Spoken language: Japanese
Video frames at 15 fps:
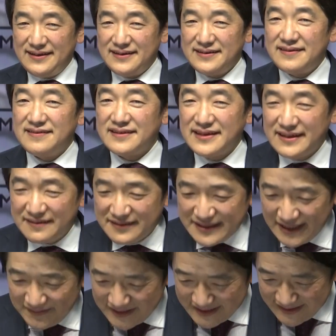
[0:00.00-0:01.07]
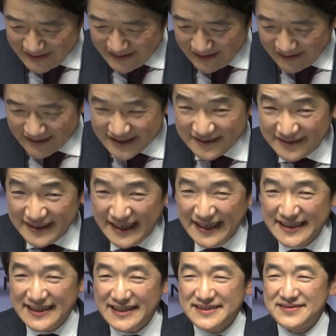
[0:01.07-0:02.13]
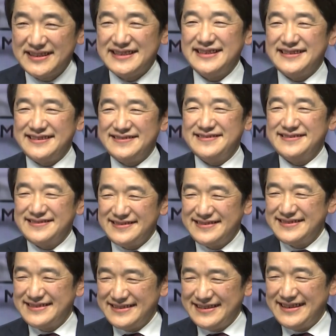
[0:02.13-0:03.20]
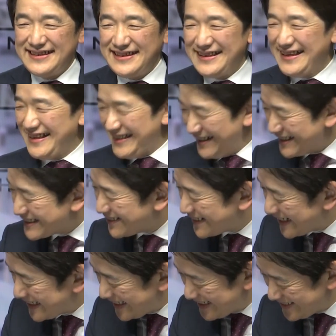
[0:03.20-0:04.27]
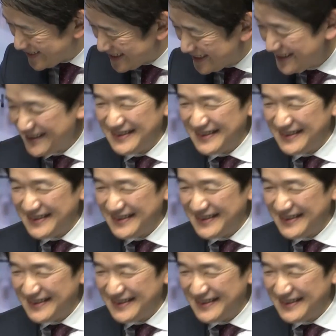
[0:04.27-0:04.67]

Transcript: 黒木でございますよろしくお願いいたしますよろしくお願いしますよろしくお願いいたします、